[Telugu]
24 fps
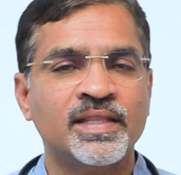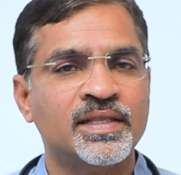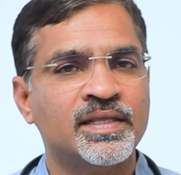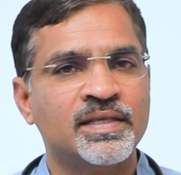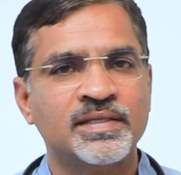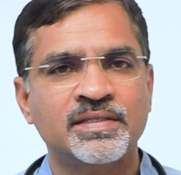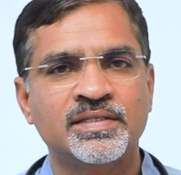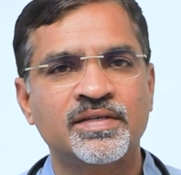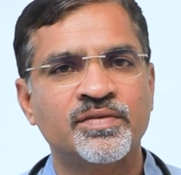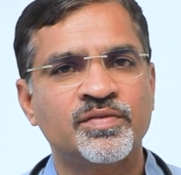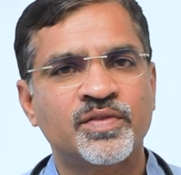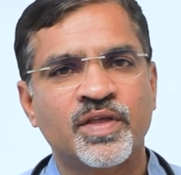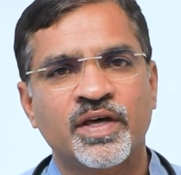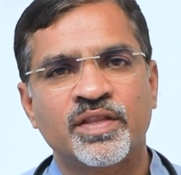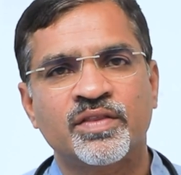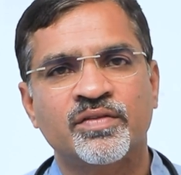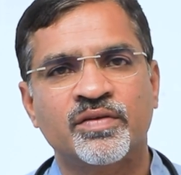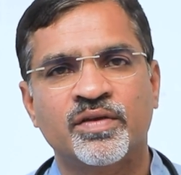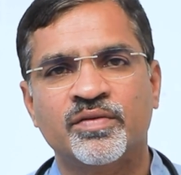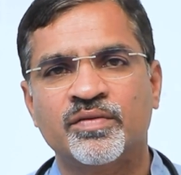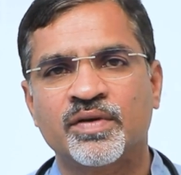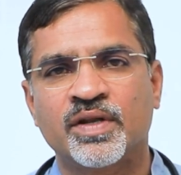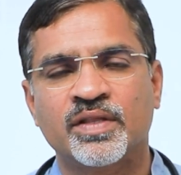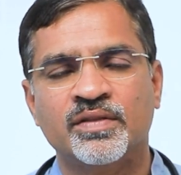అది
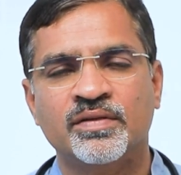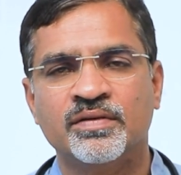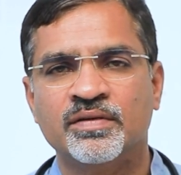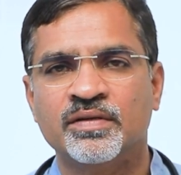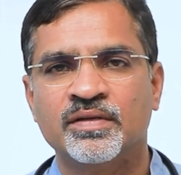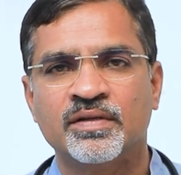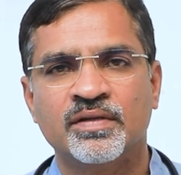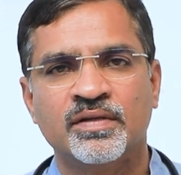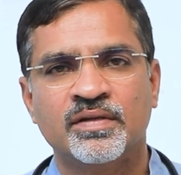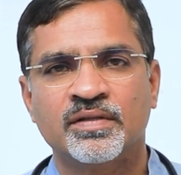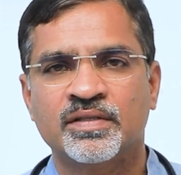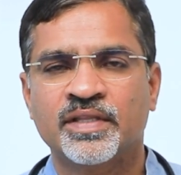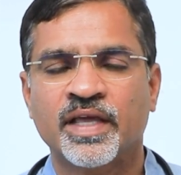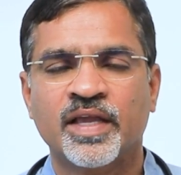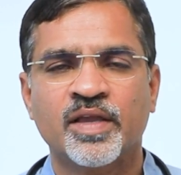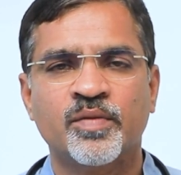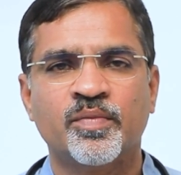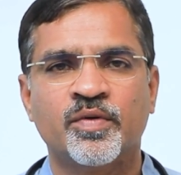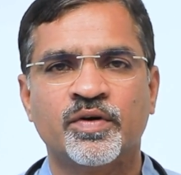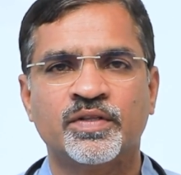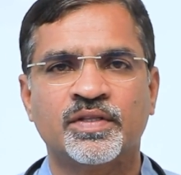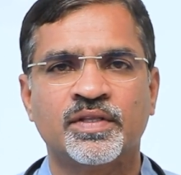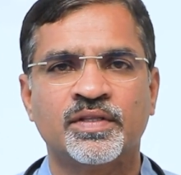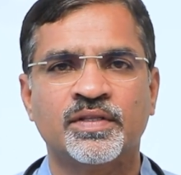జీవితాంతం ఏమి ఉండదు
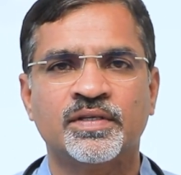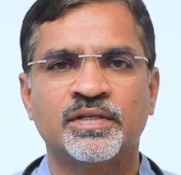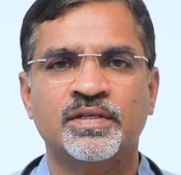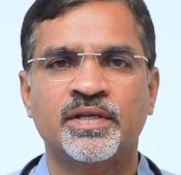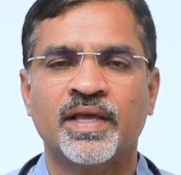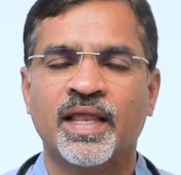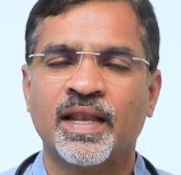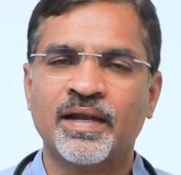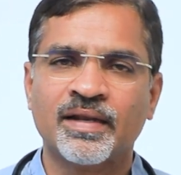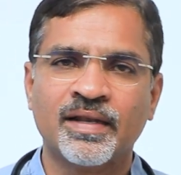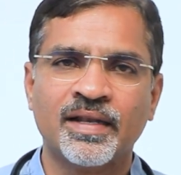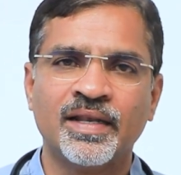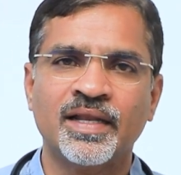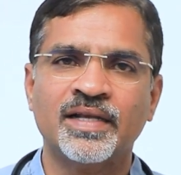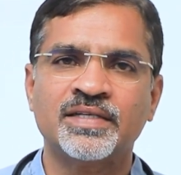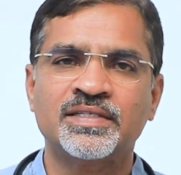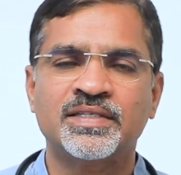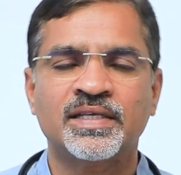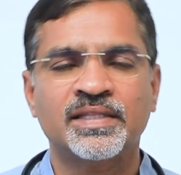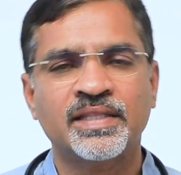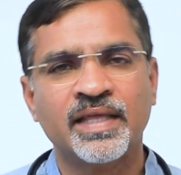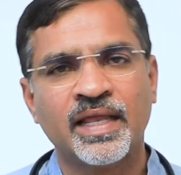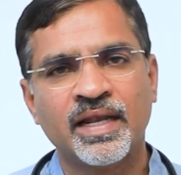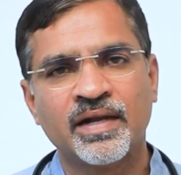తగ్గిపోతుంది
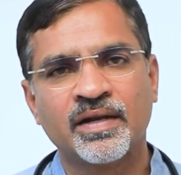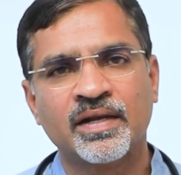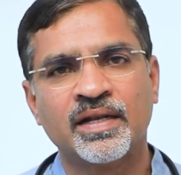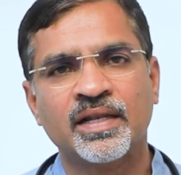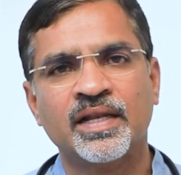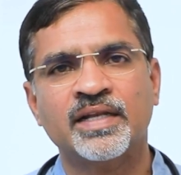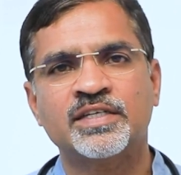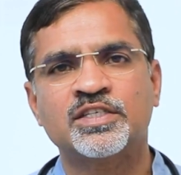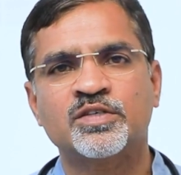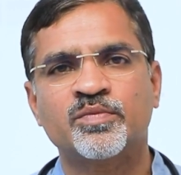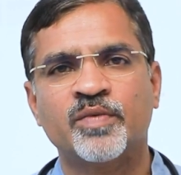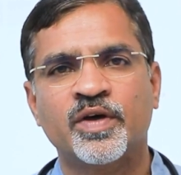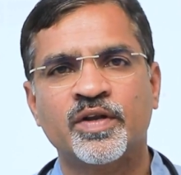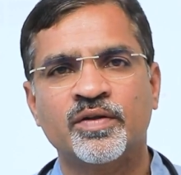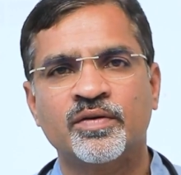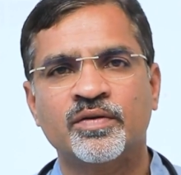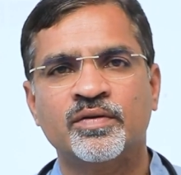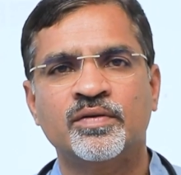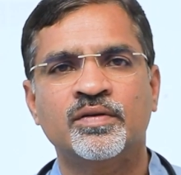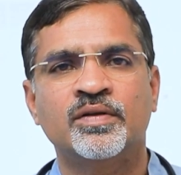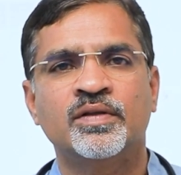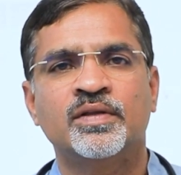ఎలక్ట్రోలైట్స్ అయితే ఎలక్ట్రోలైట్స్ మనం